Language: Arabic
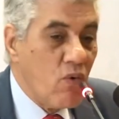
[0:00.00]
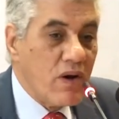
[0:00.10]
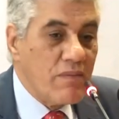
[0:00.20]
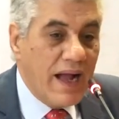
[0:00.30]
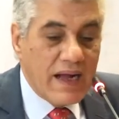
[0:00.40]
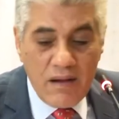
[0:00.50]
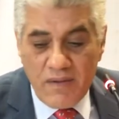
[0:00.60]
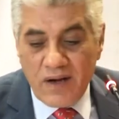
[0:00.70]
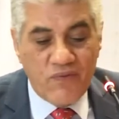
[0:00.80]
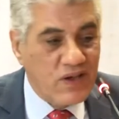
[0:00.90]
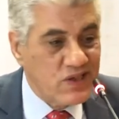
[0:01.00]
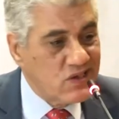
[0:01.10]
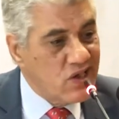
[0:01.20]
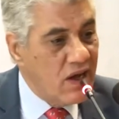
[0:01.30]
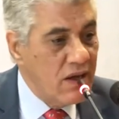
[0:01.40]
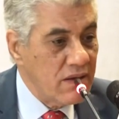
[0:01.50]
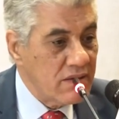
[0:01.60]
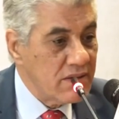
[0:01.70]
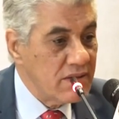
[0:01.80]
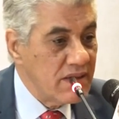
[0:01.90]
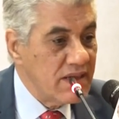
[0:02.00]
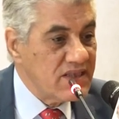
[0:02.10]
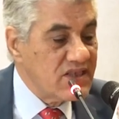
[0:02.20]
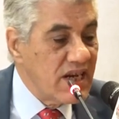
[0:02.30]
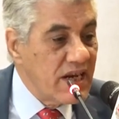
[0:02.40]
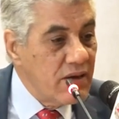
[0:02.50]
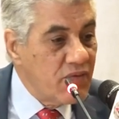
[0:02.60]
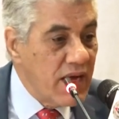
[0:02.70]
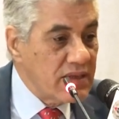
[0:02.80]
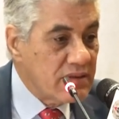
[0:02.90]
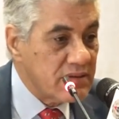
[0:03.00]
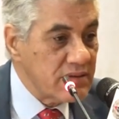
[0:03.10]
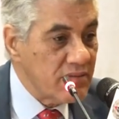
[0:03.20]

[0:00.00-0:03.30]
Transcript: والمحكمة رفضتها السنة اللي فاتت